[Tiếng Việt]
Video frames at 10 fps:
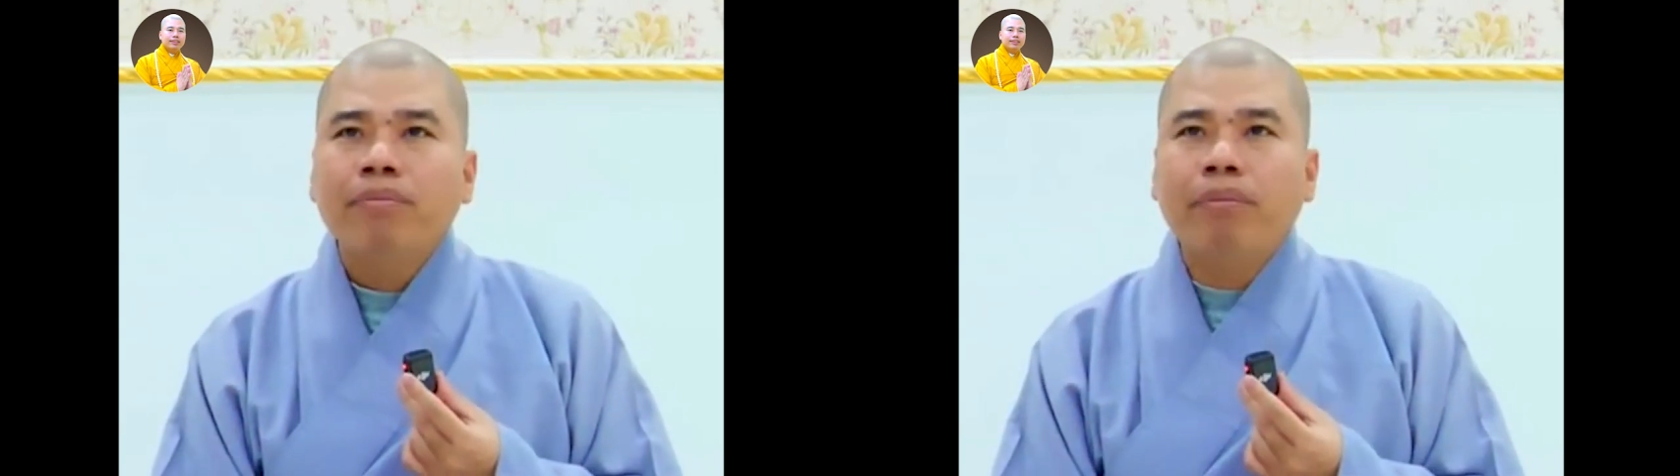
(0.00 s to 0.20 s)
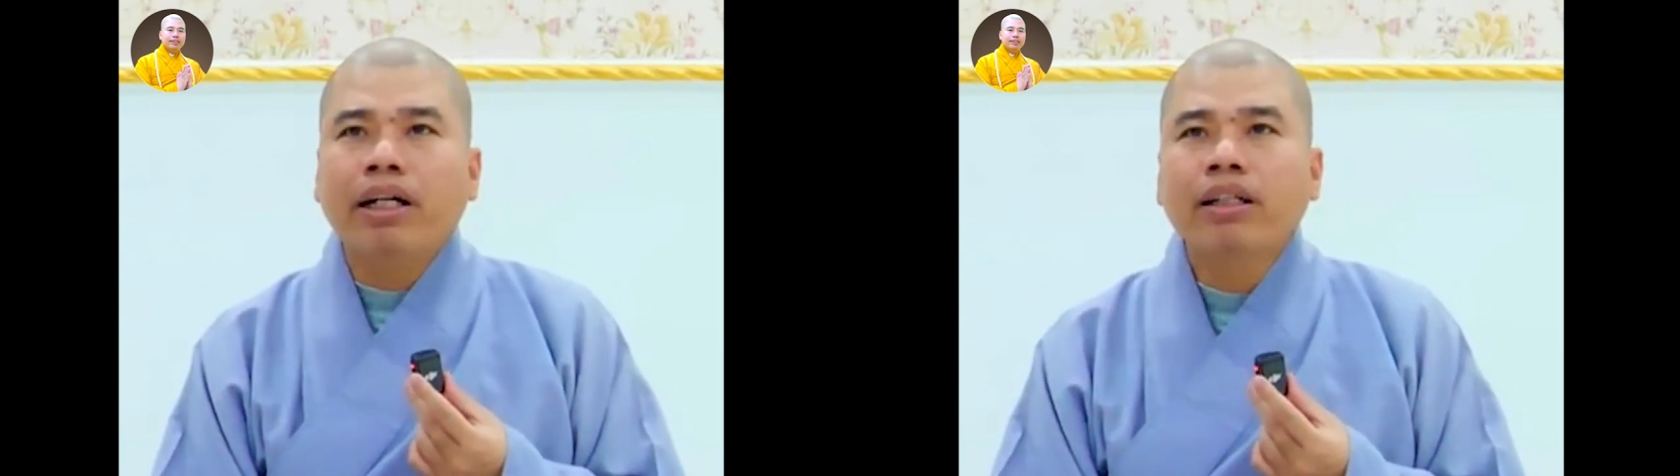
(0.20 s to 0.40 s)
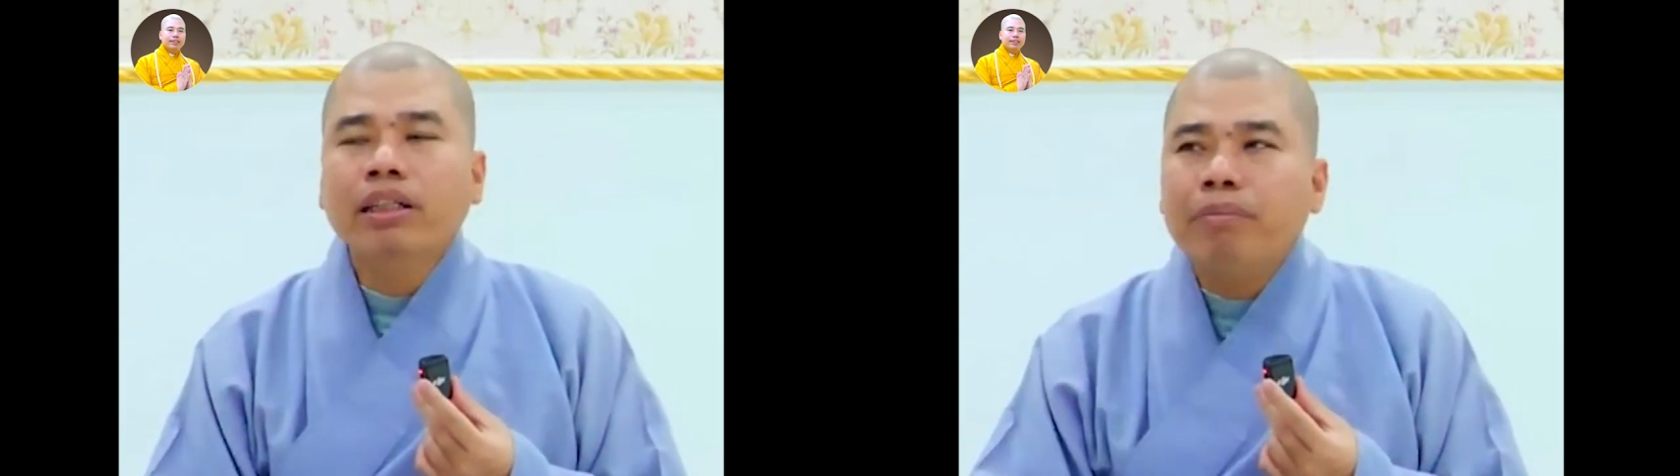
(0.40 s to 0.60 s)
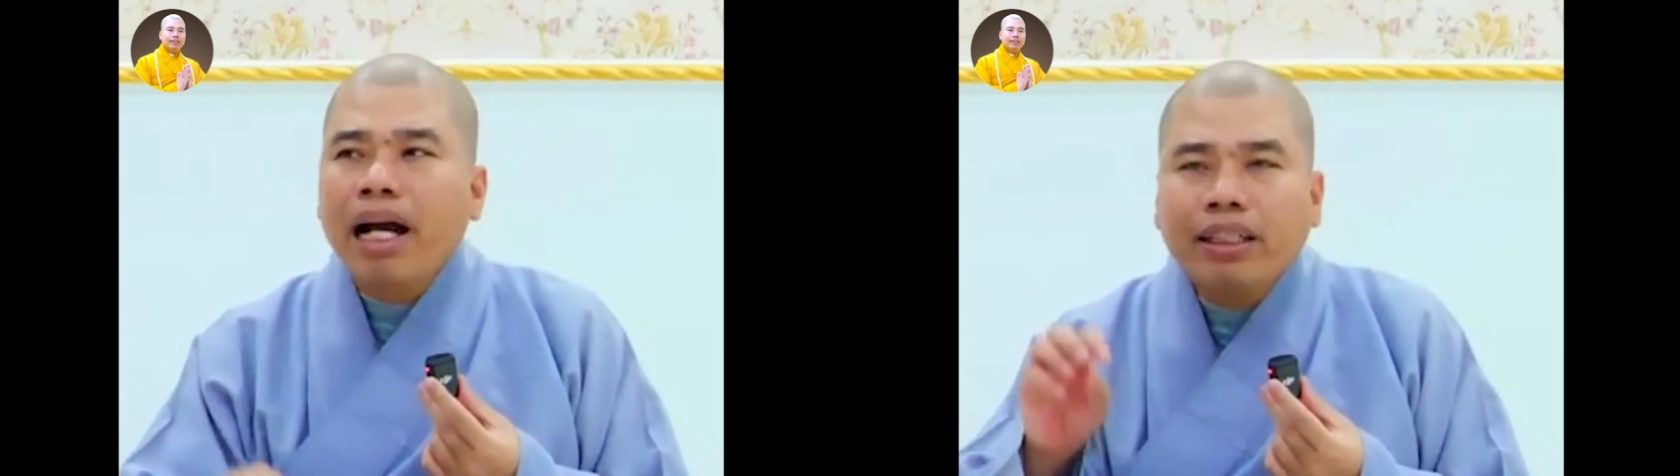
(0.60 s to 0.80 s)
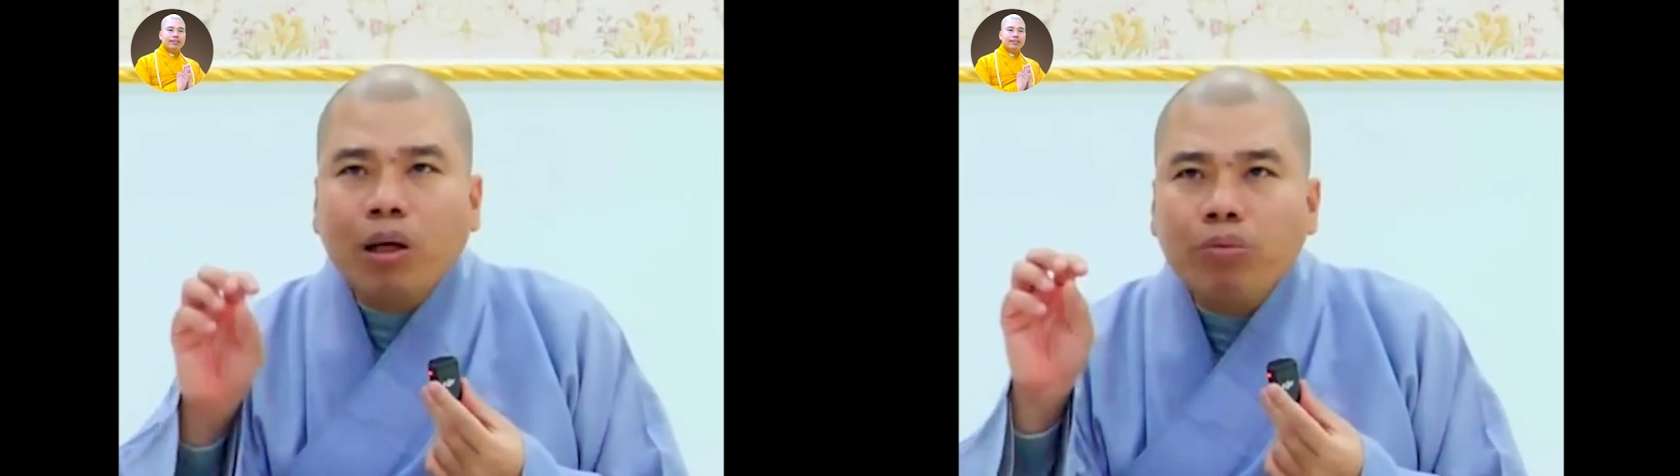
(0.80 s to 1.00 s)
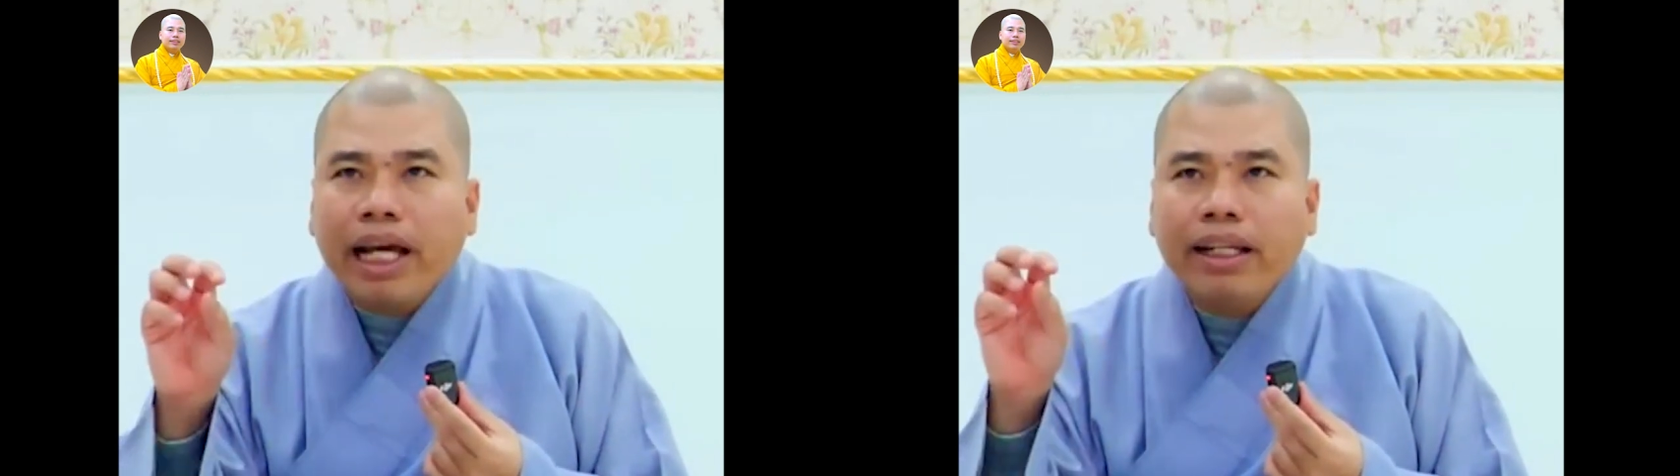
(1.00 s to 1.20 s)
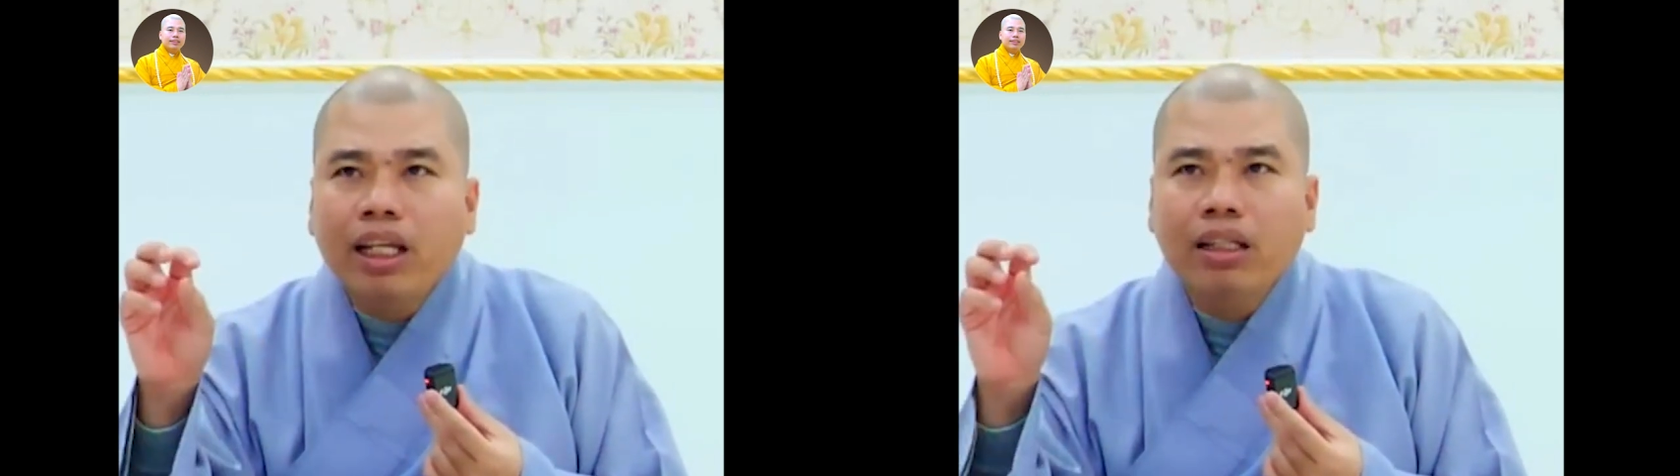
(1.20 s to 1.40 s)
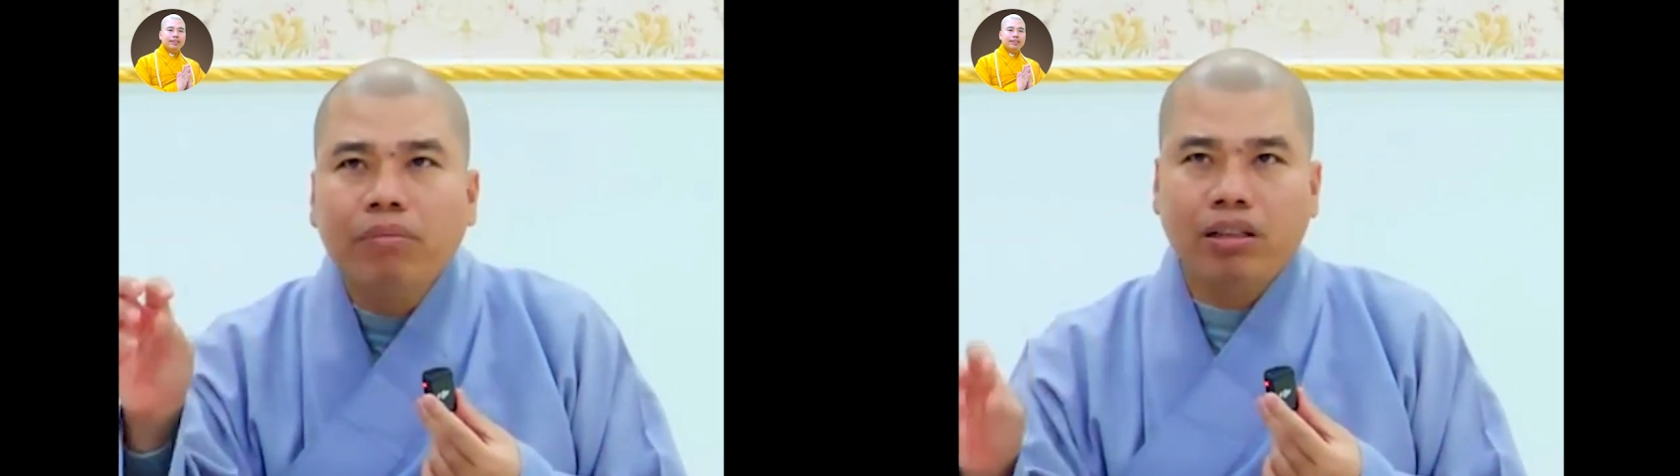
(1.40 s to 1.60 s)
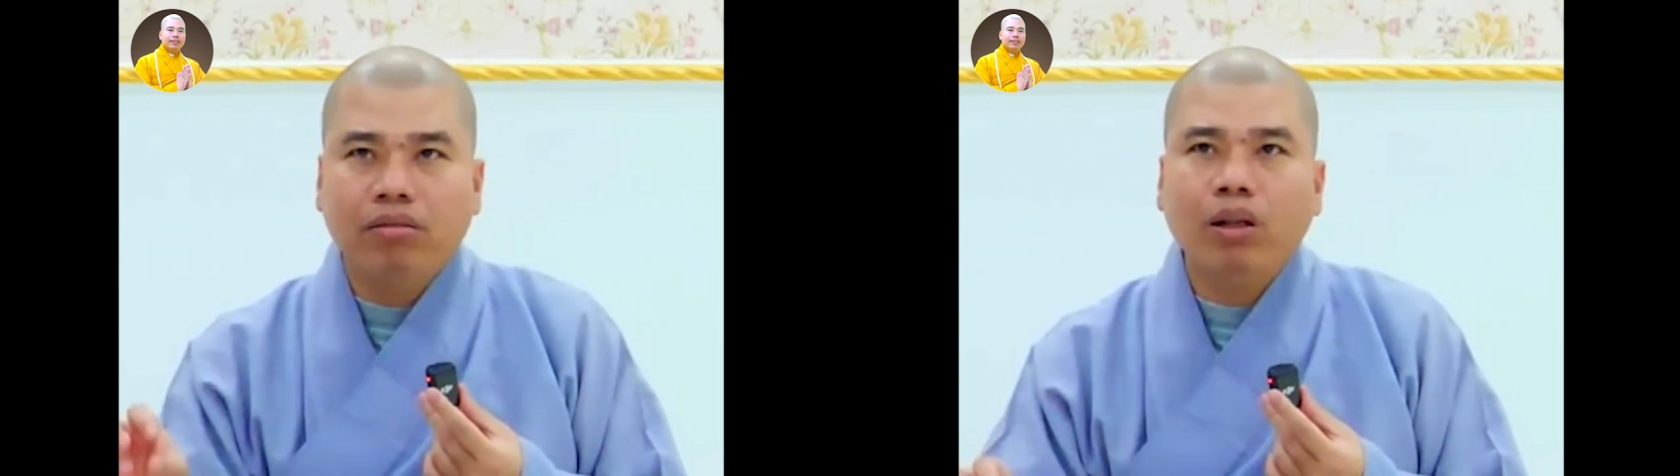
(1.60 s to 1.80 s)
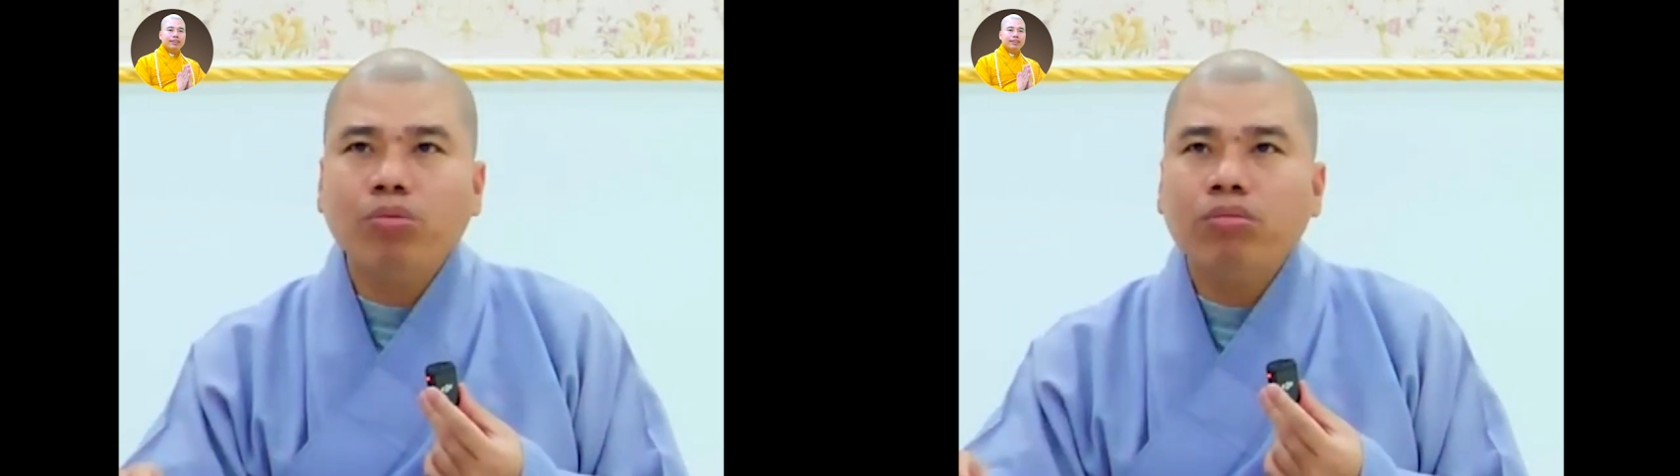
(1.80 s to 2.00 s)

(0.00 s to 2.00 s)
mà người mắc trong gia đình mình,